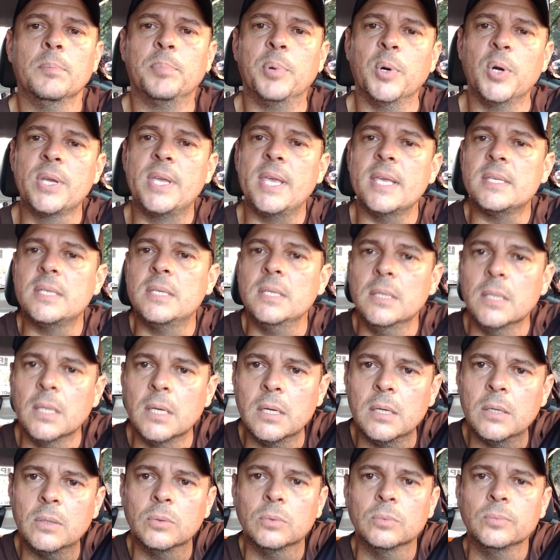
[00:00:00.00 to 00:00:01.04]
Porque
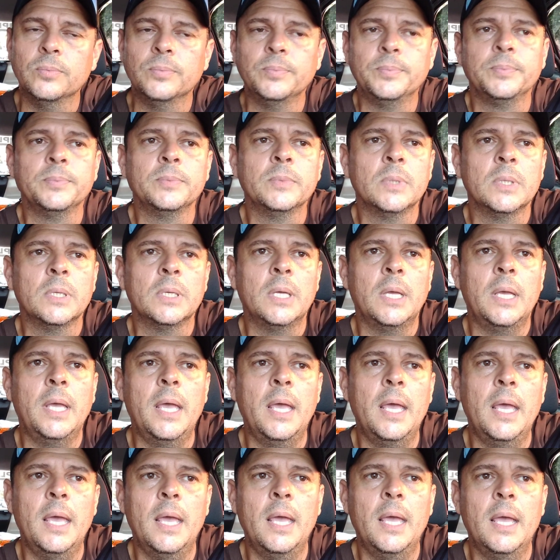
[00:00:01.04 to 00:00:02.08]
senão
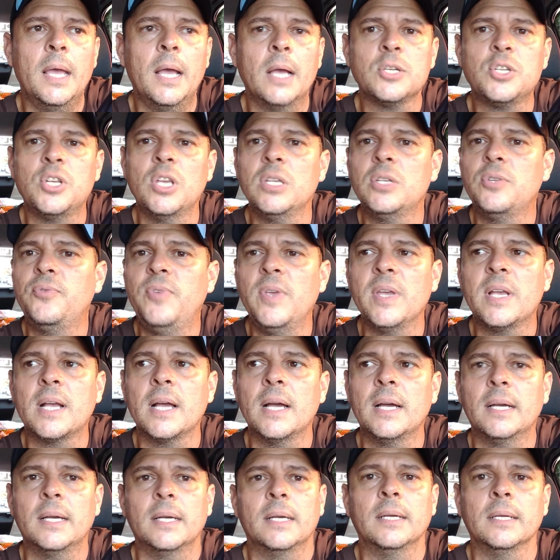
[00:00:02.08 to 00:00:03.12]
é, a gente
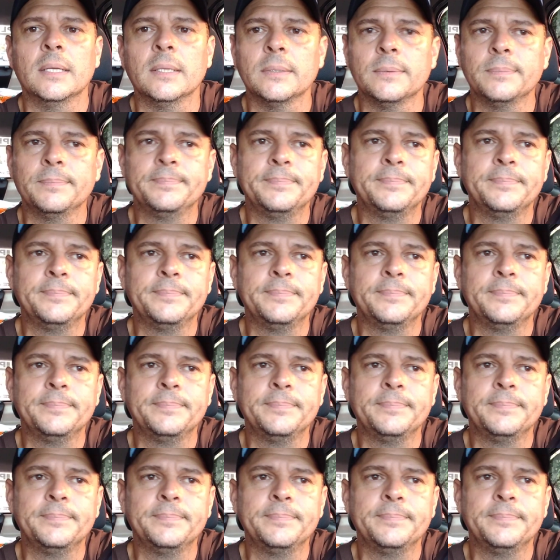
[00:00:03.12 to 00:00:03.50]
fica.